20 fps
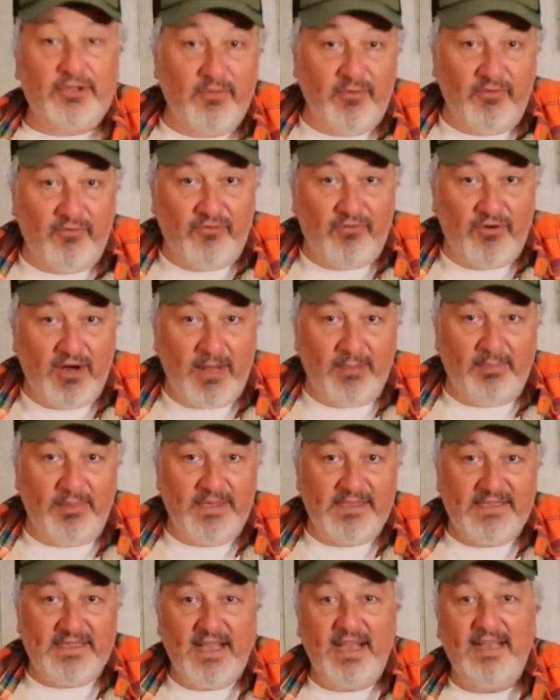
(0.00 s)
comment vous voulez
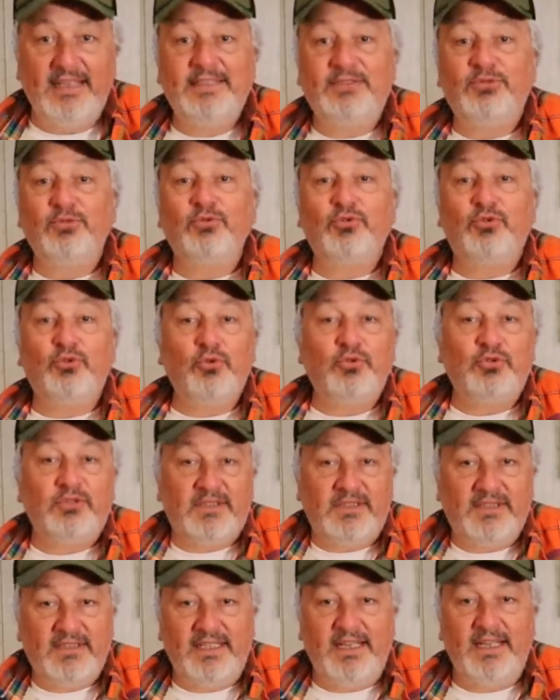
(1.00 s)
appeler ça, ils sont
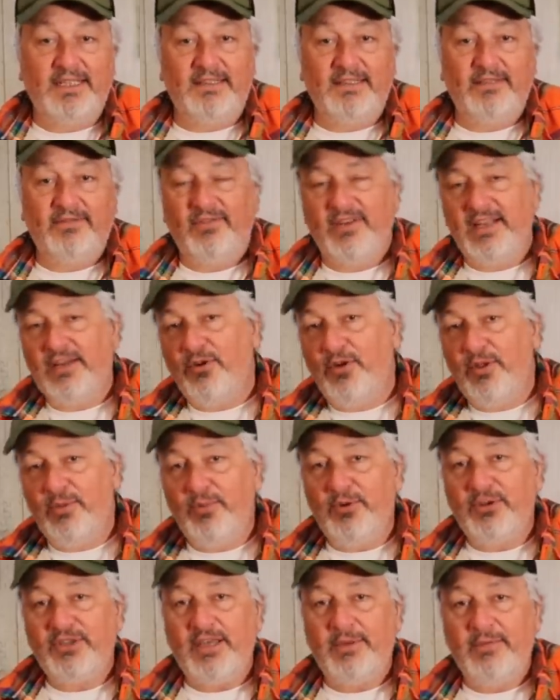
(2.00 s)
tous négatifs. Les grandes
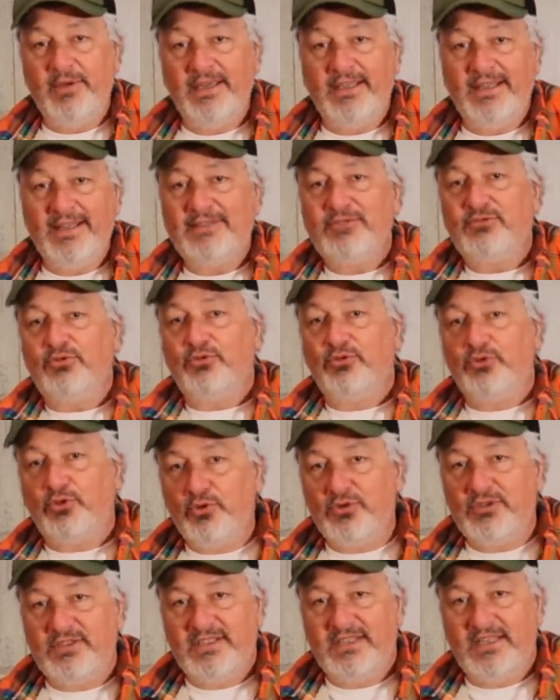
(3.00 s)
banques américaines sont
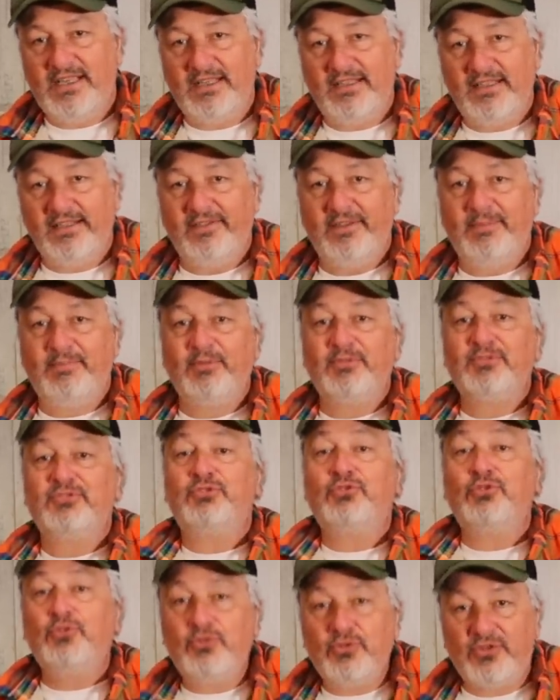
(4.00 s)
tous négatifs. Ils
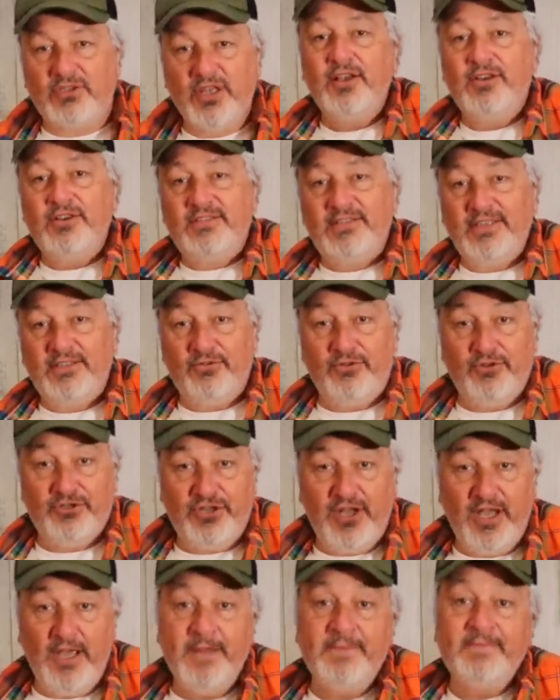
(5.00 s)
pensent tous que c'est trop
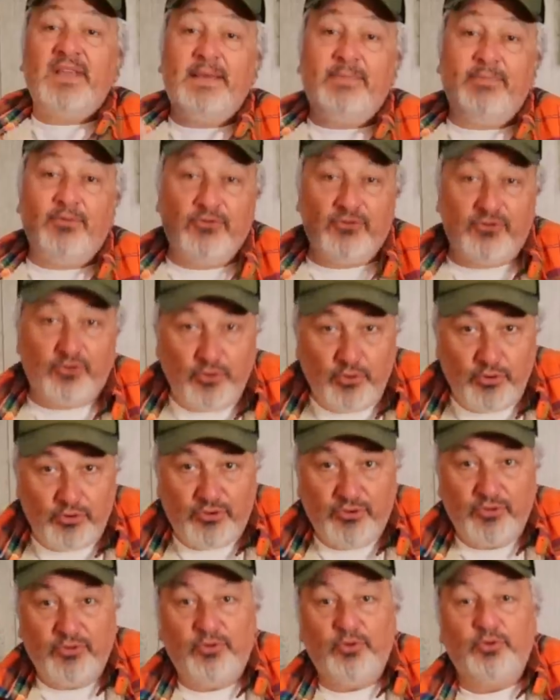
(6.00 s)
cher, et ils pensent
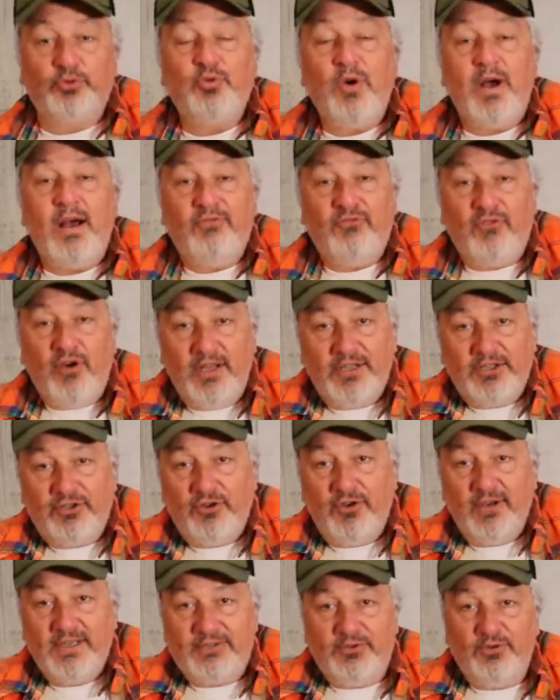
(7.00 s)
tous qu'on doit avoir une
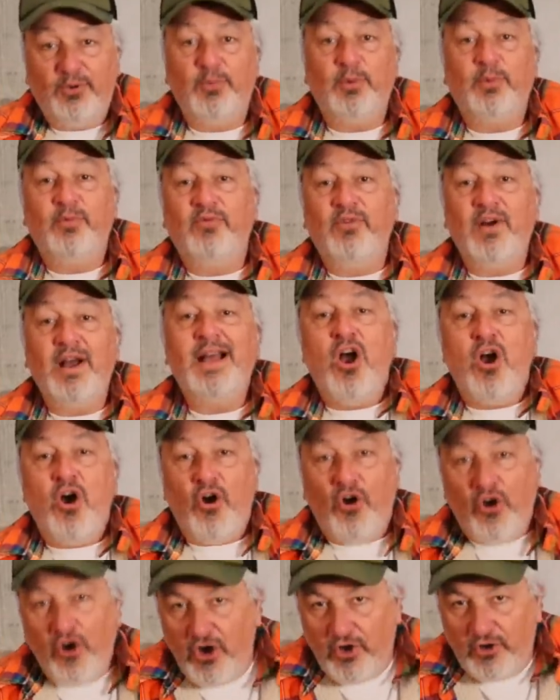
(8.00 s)
correction pour pouvoir
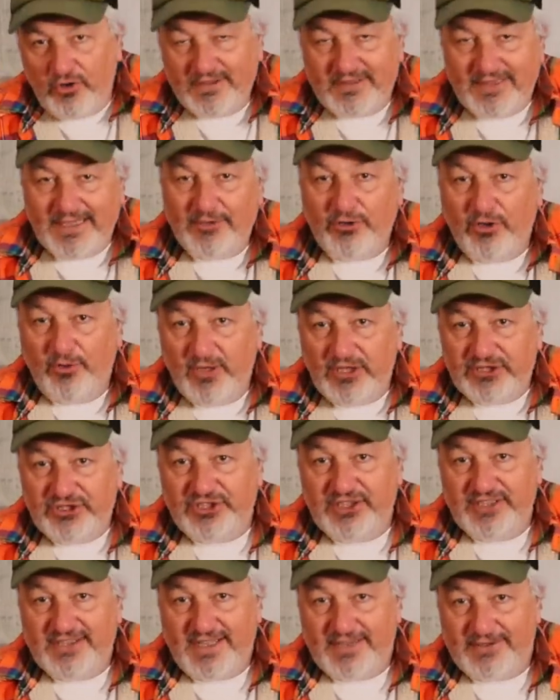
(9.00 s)
re-rentrer dans le
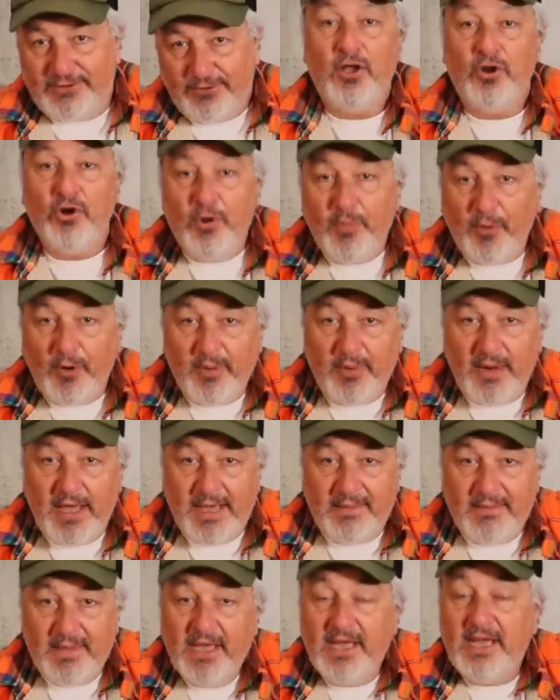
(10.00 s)
marché des actions. Le
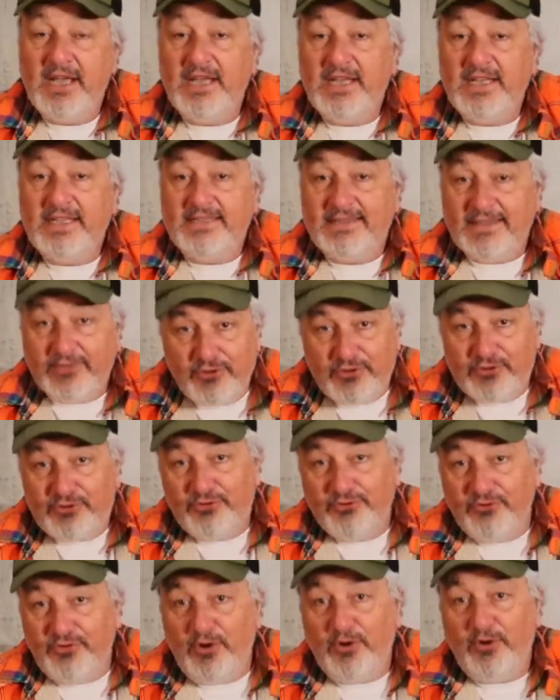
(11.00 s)
problème, c'est que
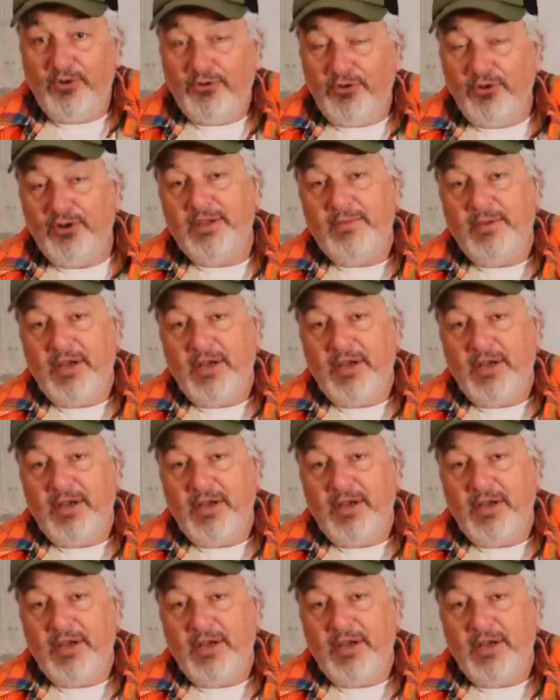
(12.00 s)
souvent dans les